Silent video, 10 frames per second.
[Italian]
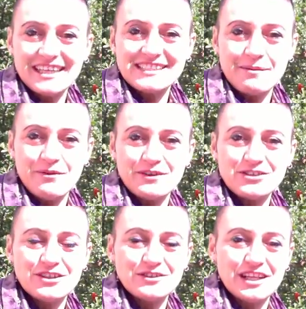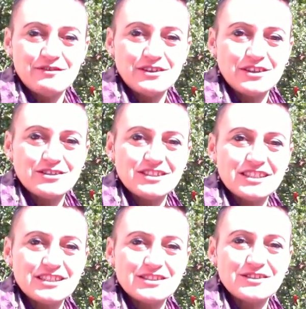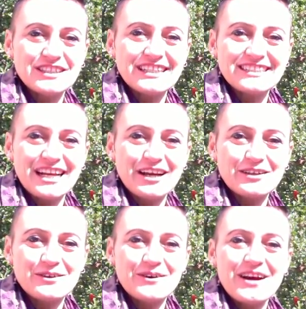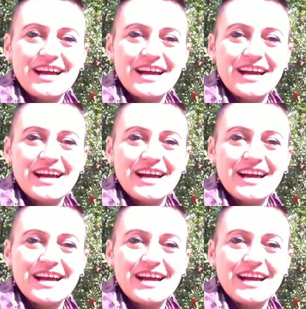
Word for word: che stiamo facendo delle videoregistrazioni andranno